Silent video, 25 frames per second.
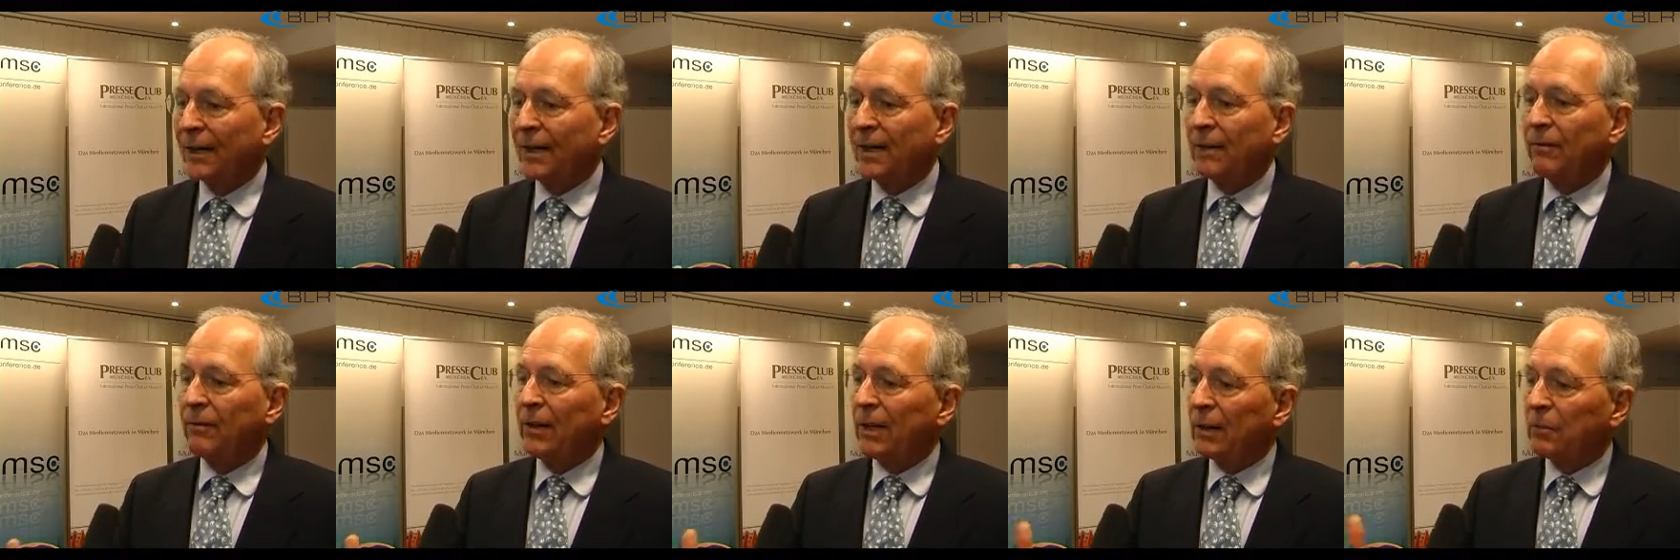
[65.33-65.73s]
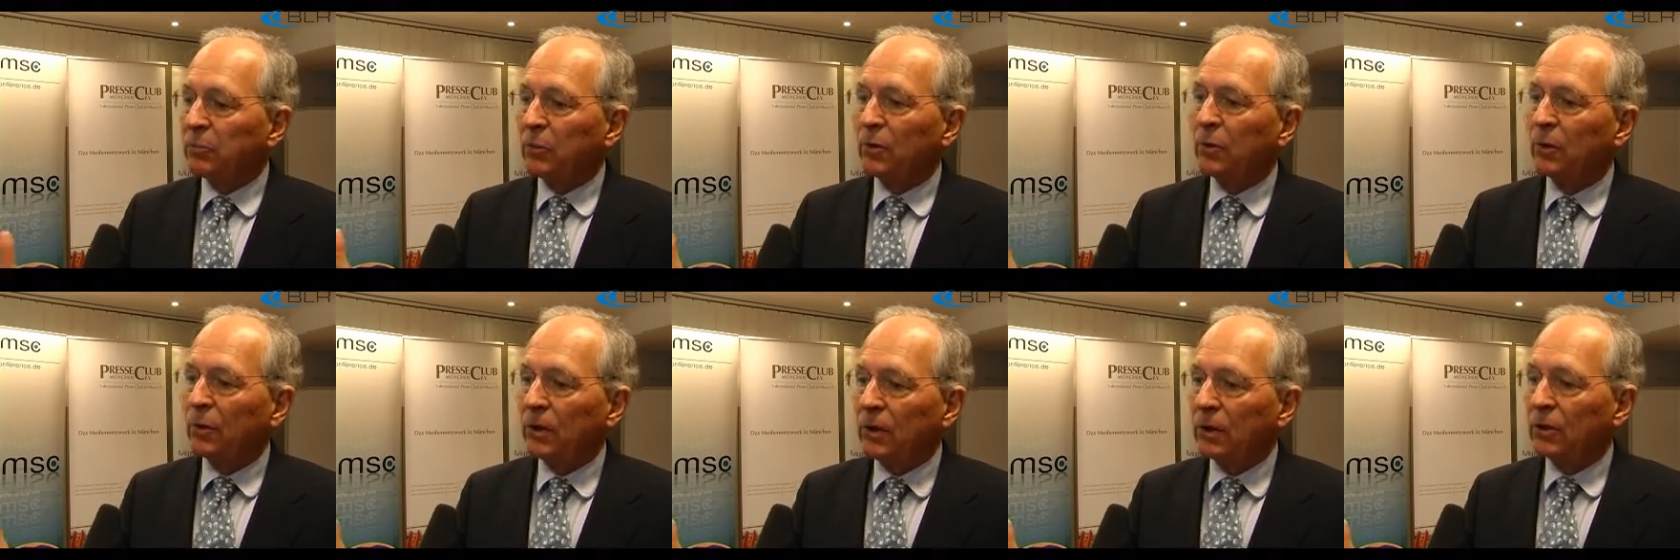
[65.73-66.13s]
der
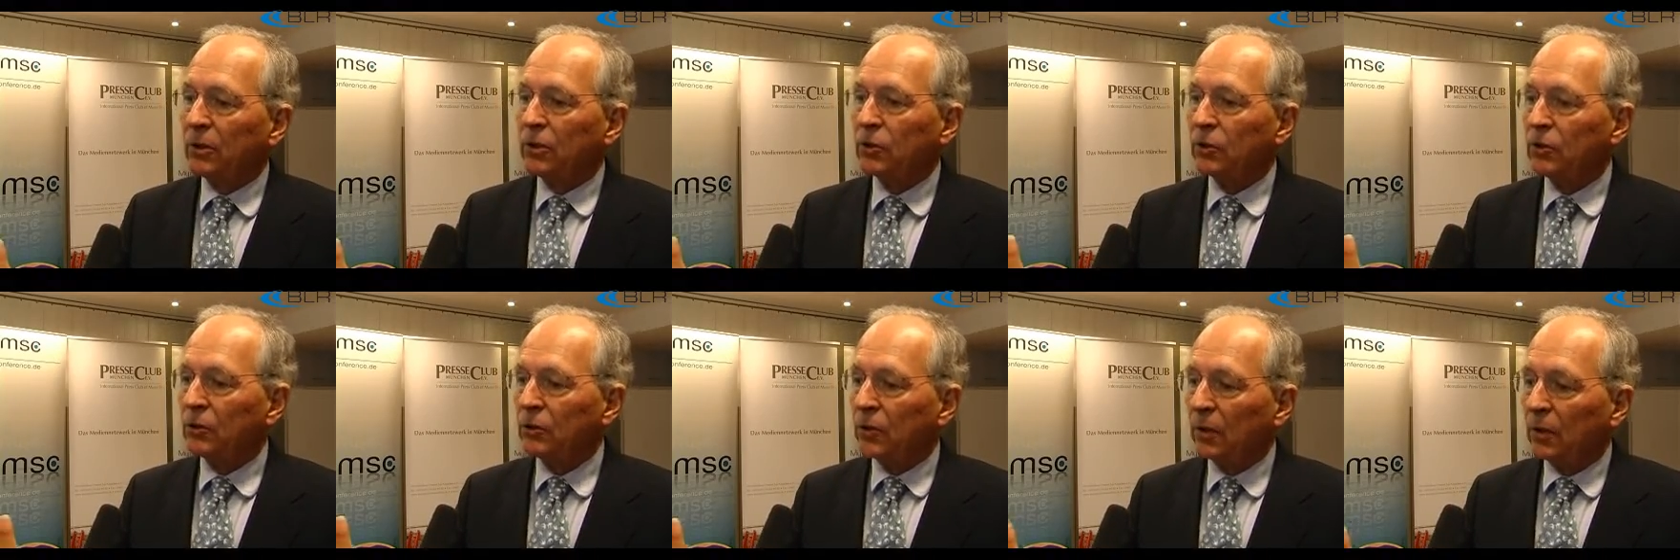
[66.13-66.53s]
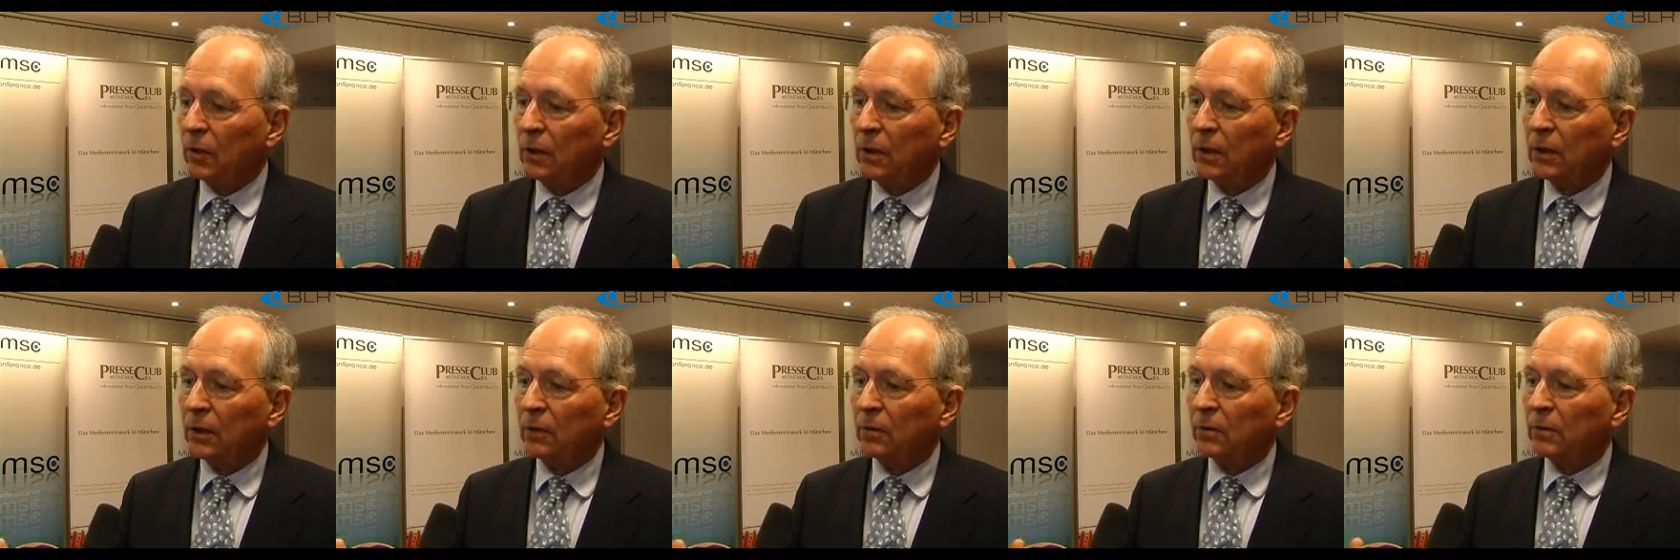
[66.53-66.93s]
weltpolitischen
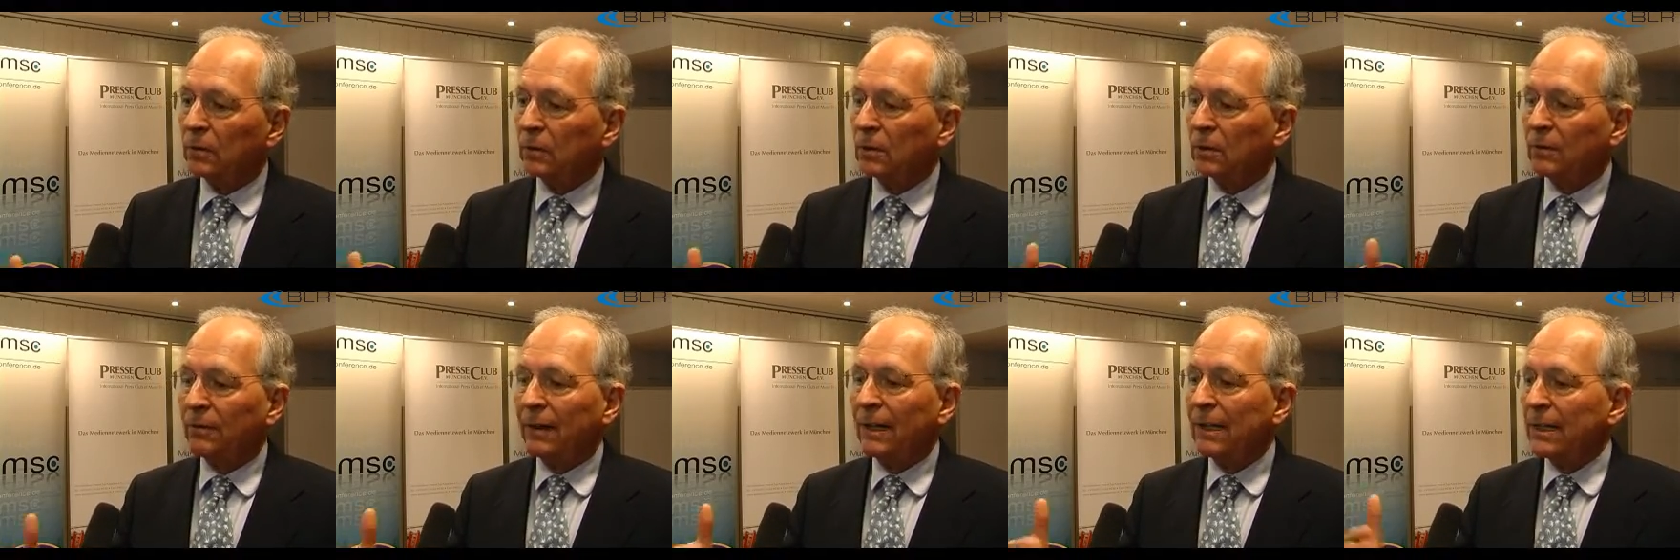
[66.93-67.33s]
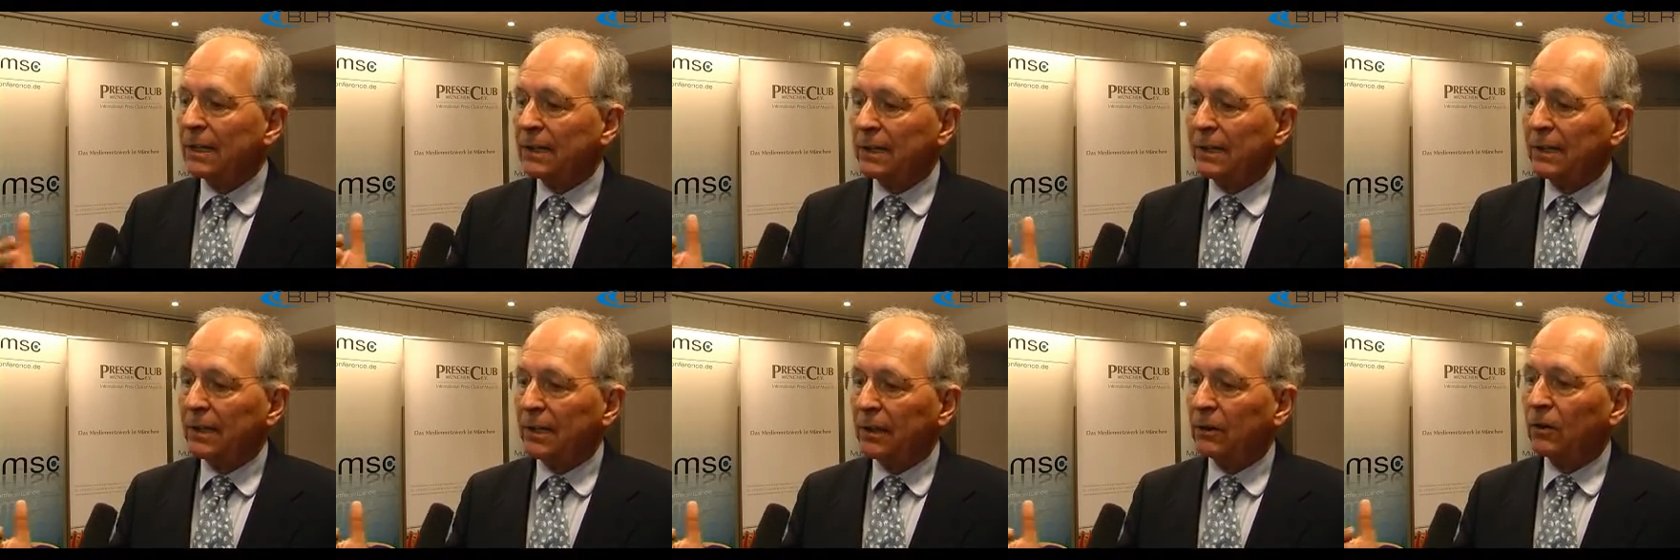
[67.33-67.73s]
Rolle und
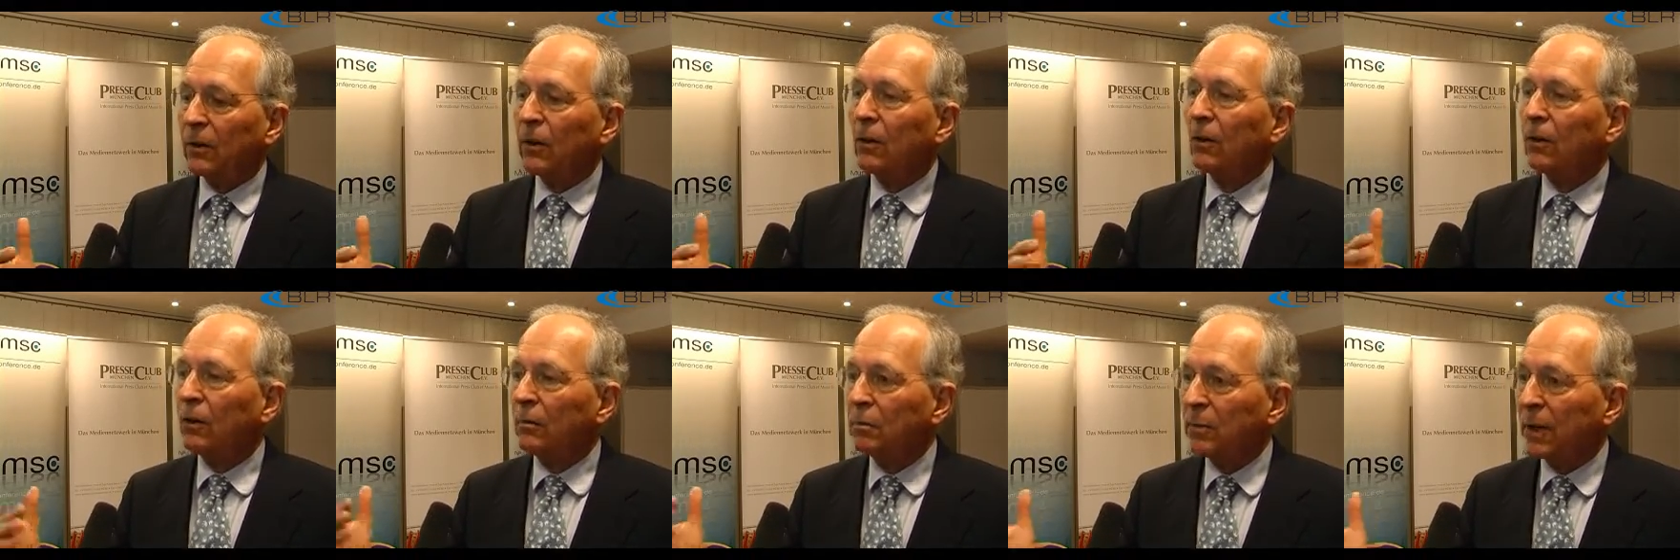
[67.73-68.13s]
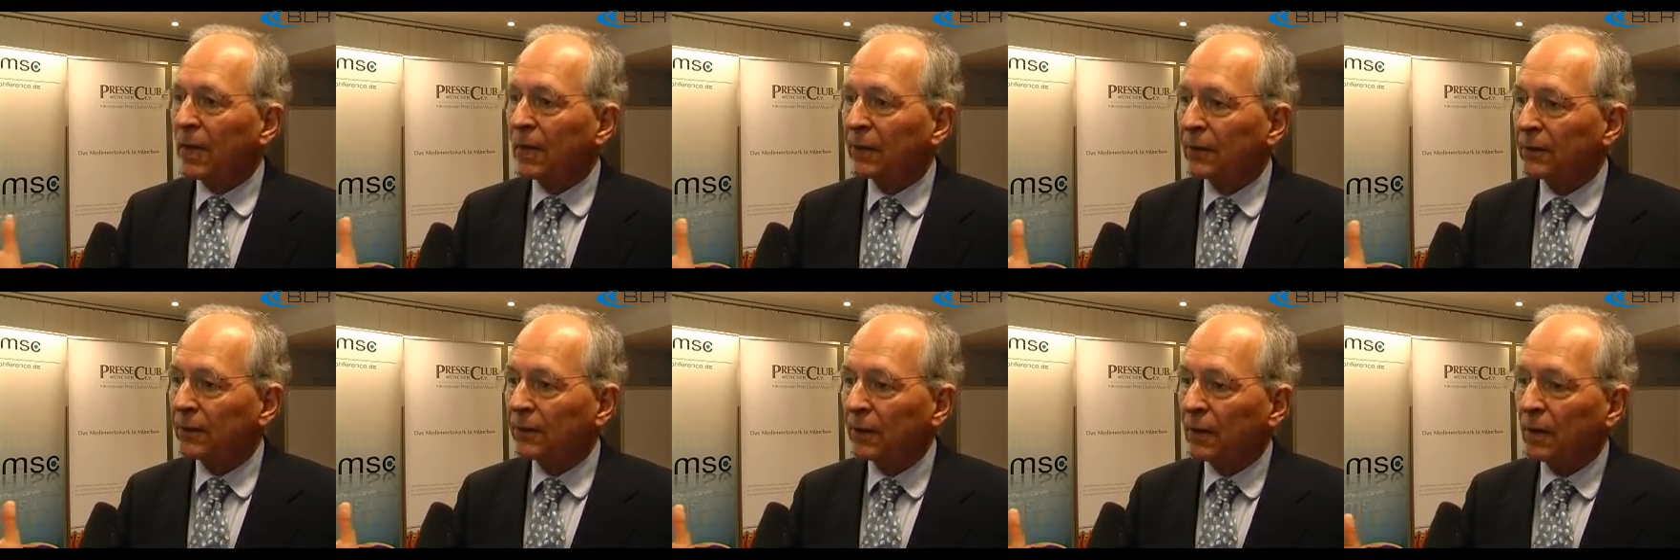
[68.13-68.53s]
Qualität
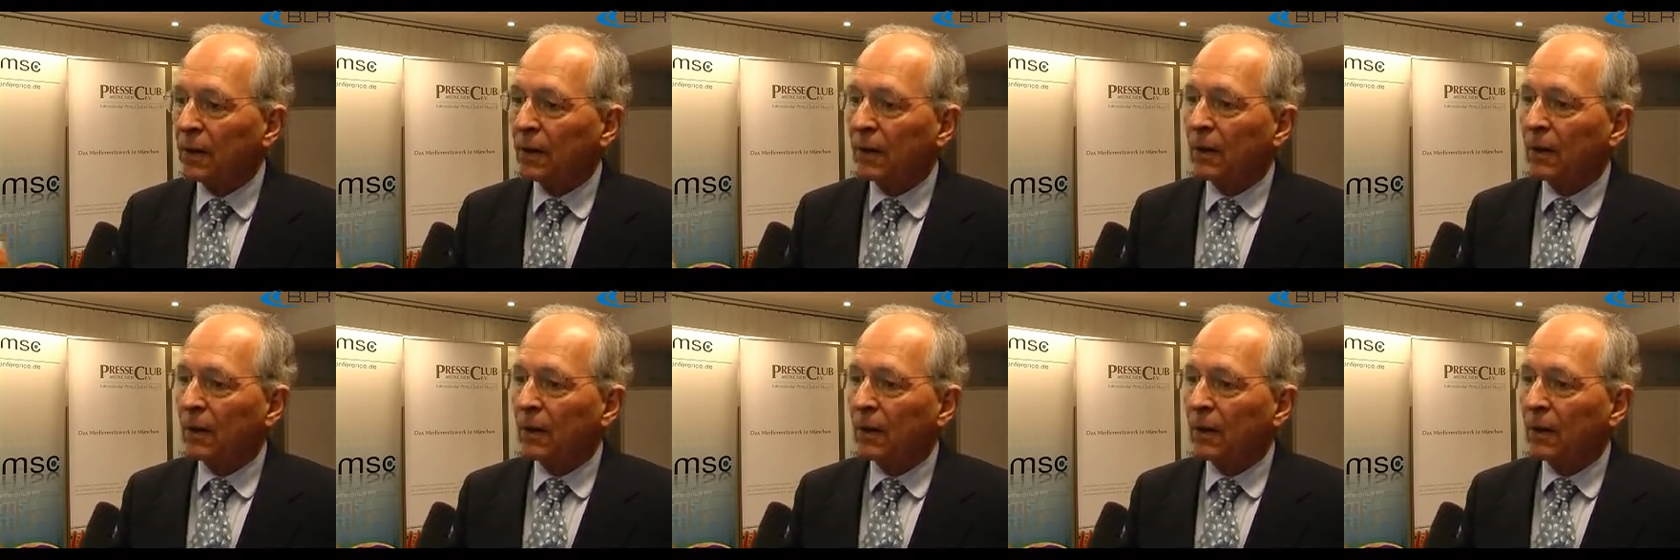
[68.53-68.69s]
Europas.